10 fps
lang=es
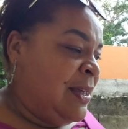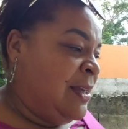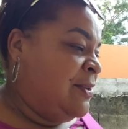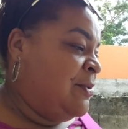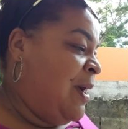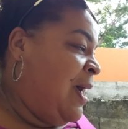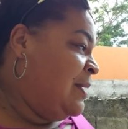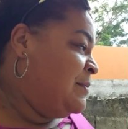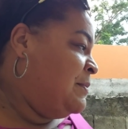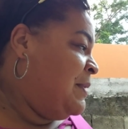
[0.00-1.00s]
Y yo,
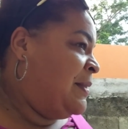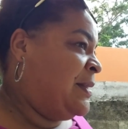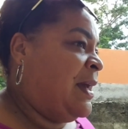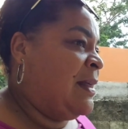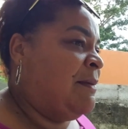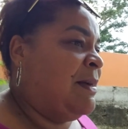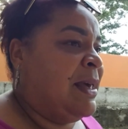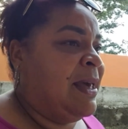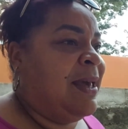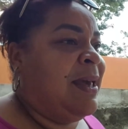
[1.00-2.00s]
ay, mi madre, cada vez
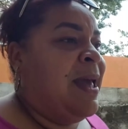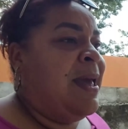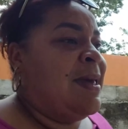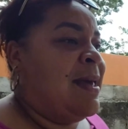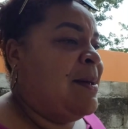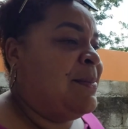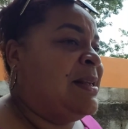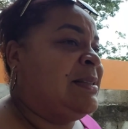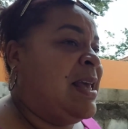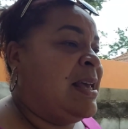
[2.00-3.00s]
que, que ella
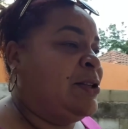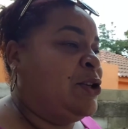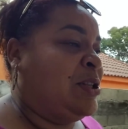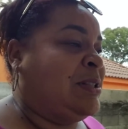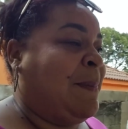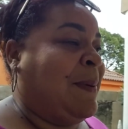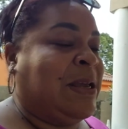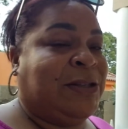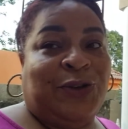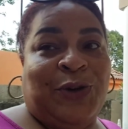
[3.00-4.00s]
me decía eso, yo decía,
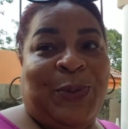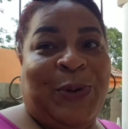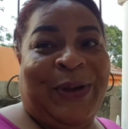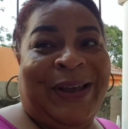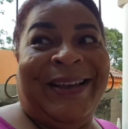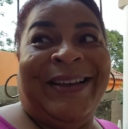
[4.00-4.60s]
para allá yo no voy.